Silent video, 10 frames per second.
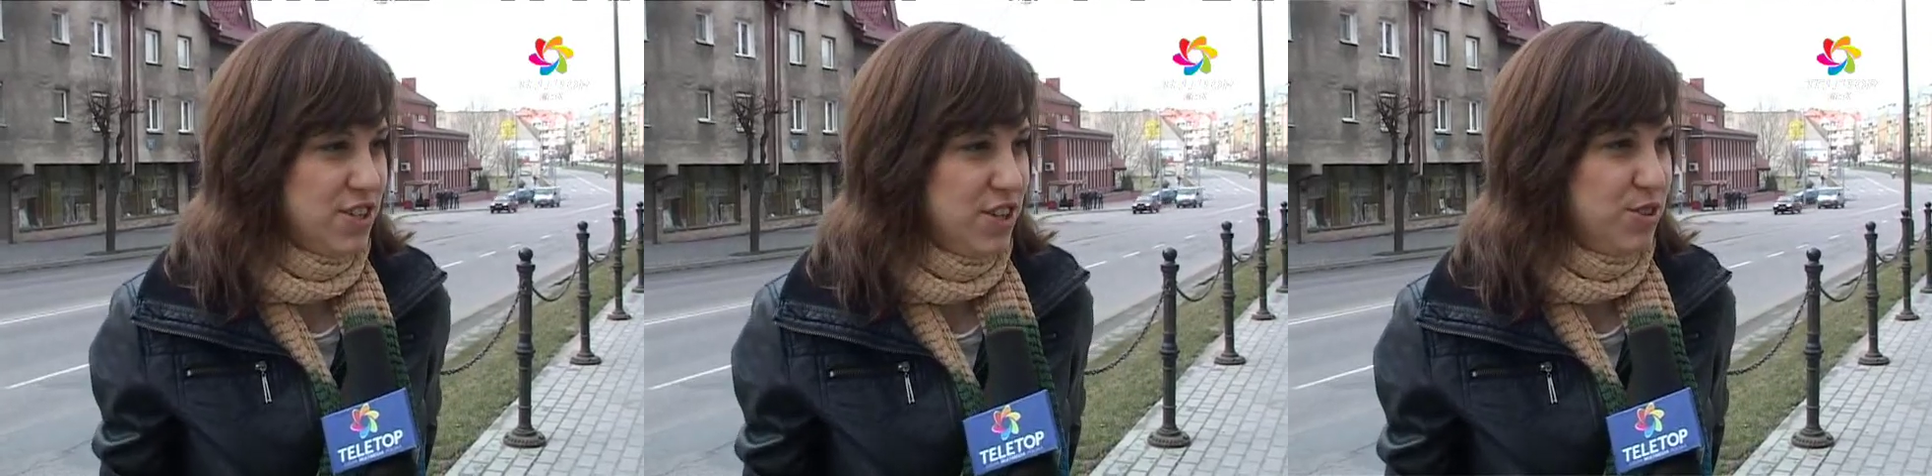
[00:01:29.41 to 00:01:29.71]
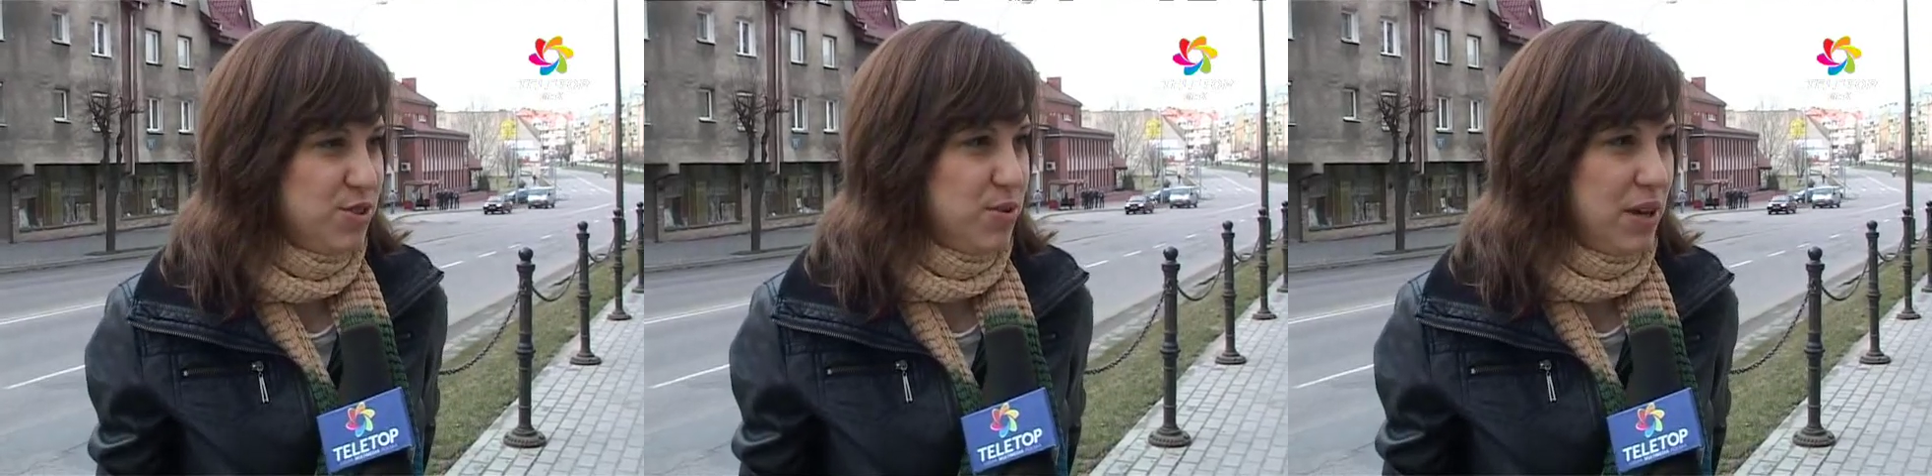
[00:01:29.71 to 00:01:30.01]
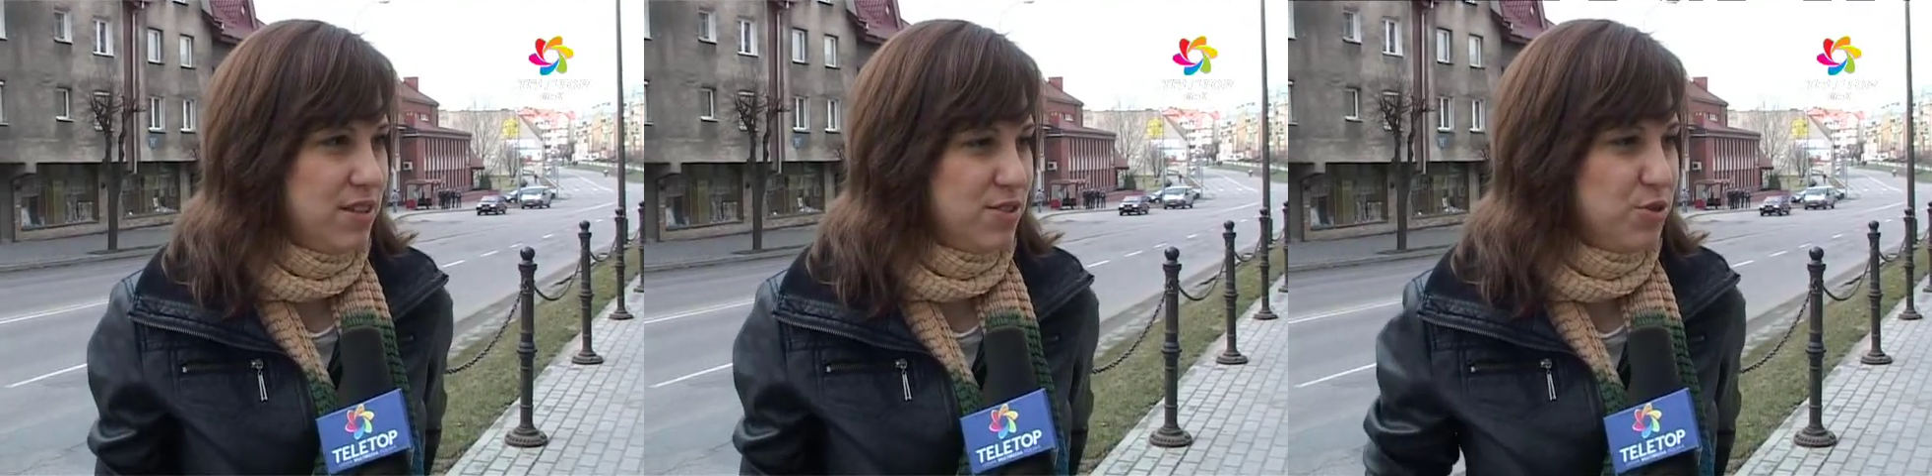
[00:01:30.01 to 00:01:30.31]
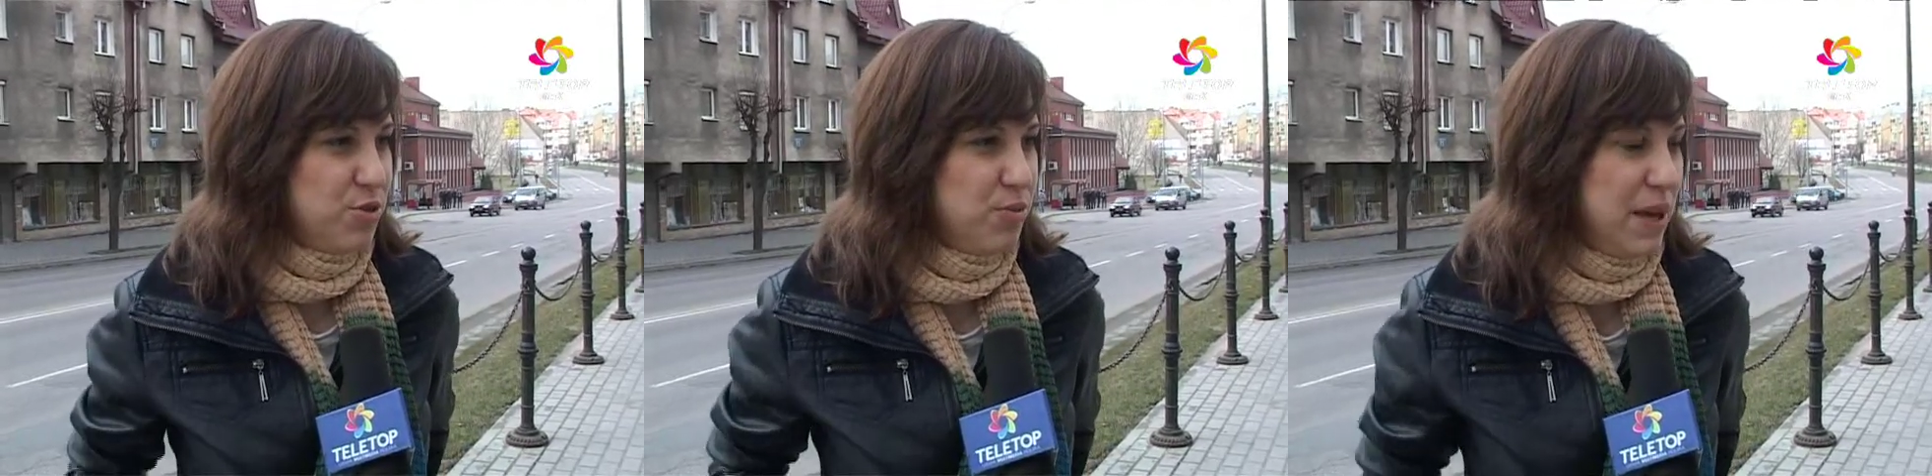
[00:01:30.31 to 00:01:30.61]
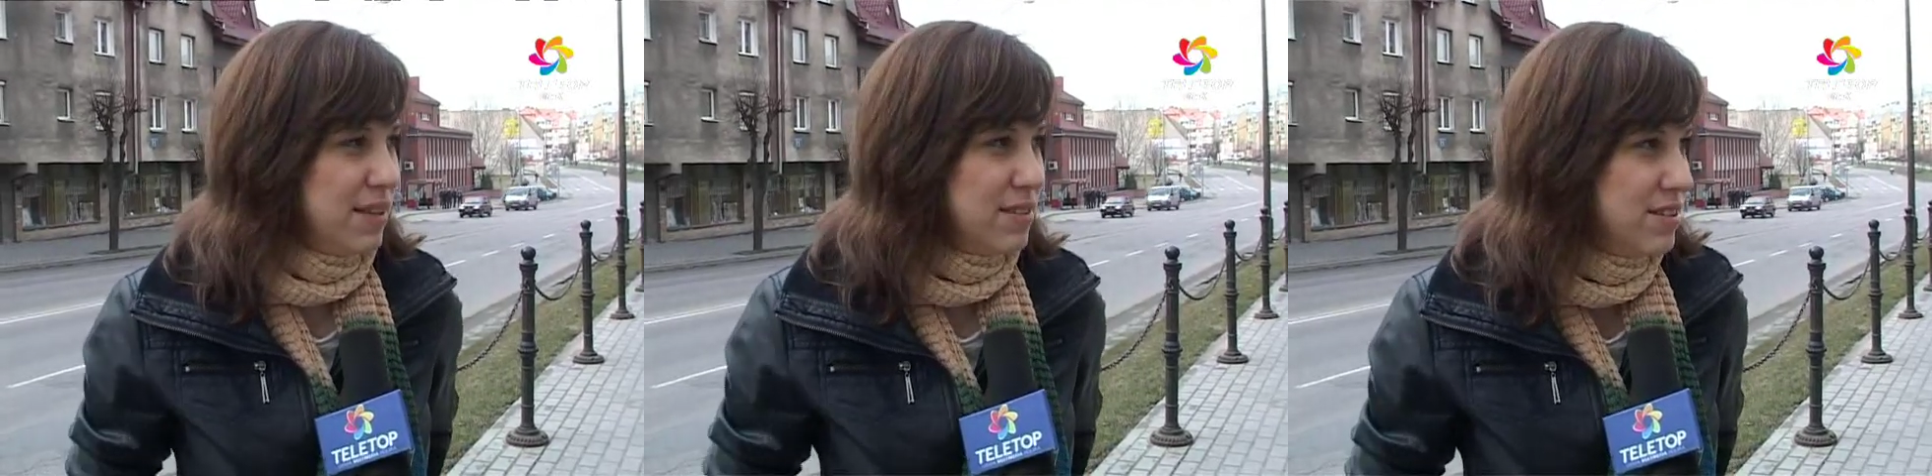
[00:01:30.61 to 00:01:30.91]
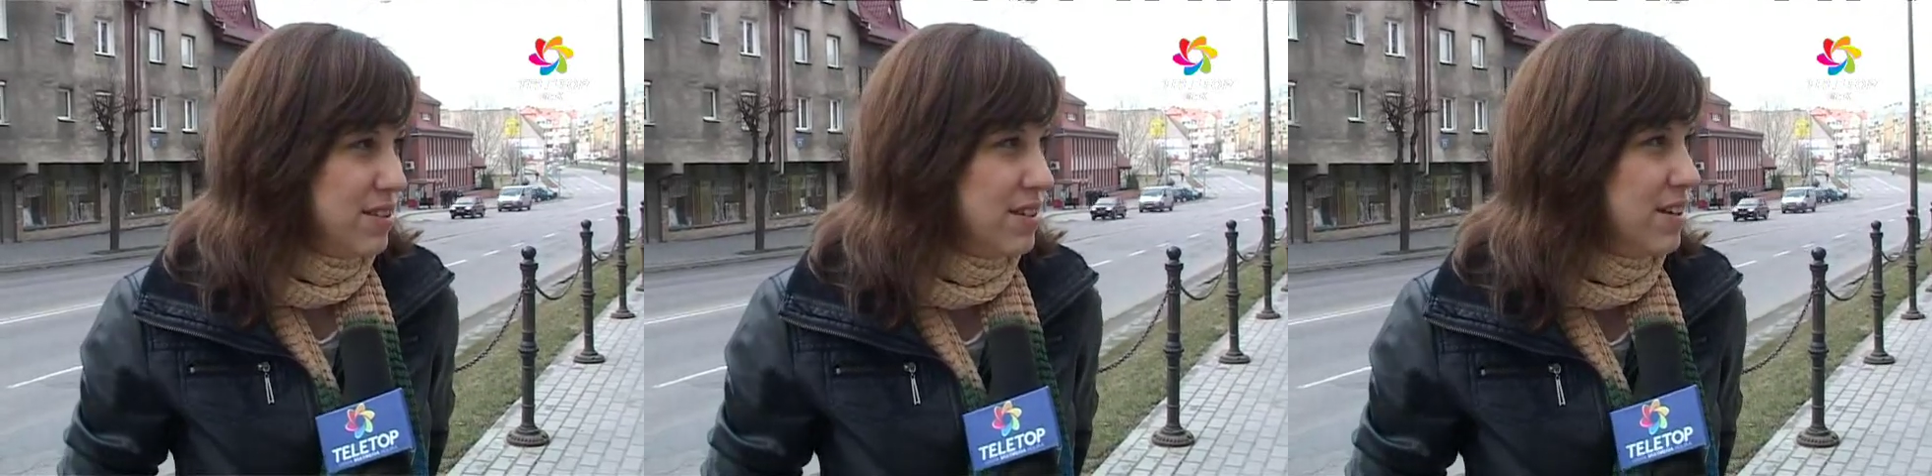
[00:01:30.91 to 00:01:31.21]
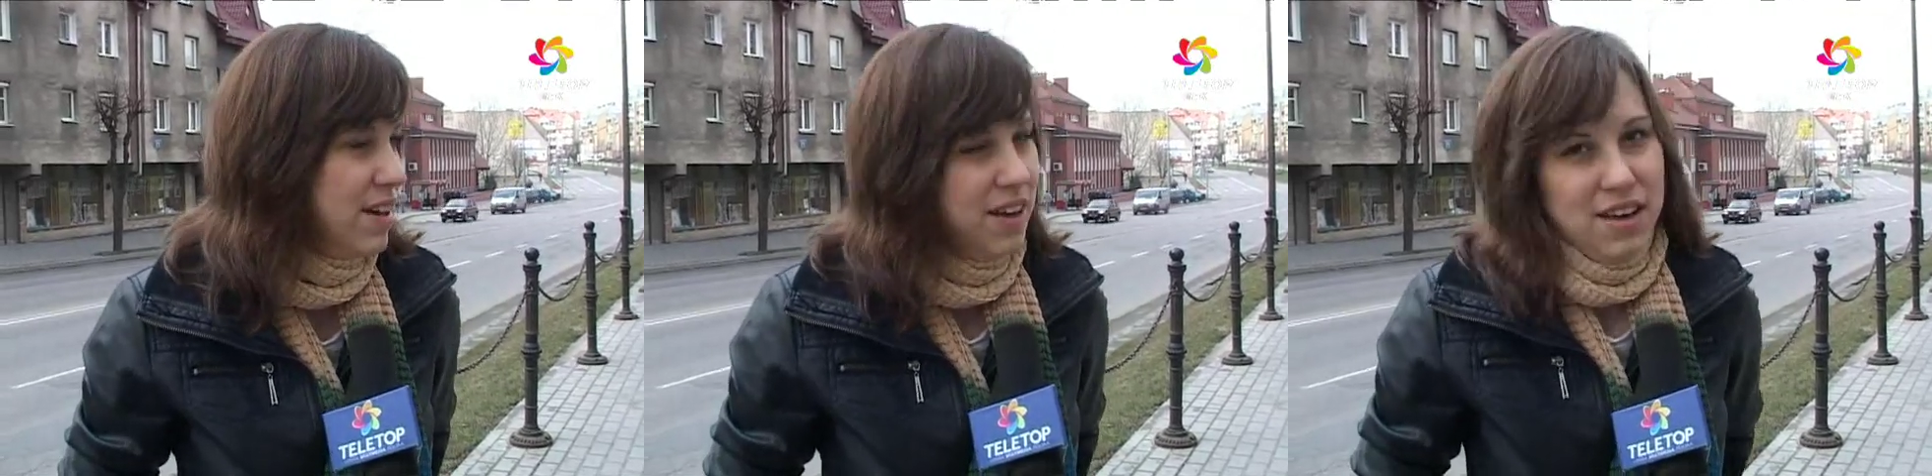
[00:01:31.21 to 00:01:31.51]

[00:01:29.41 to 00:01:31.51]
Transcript: jeżeli to są jakieś dokumenty.